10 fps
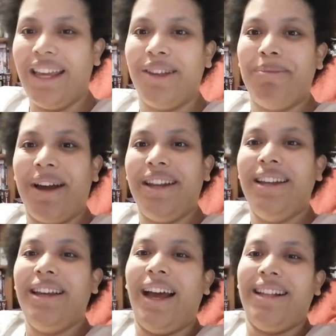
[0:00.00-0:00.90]
Ich meine,
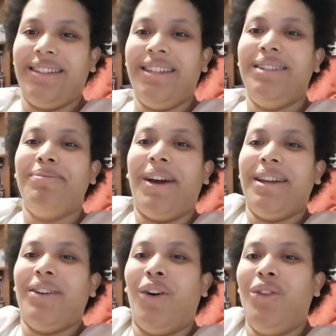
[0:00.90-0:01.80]
als ich
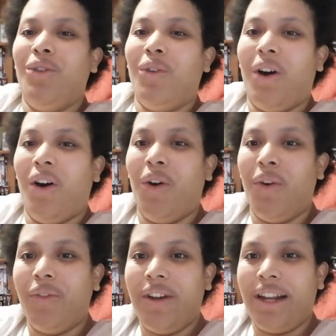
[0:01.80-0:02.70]
mein Konto
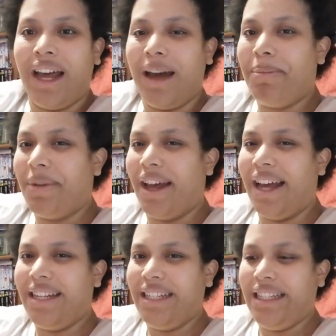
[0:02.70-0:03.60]
eröffnet habe, da hatte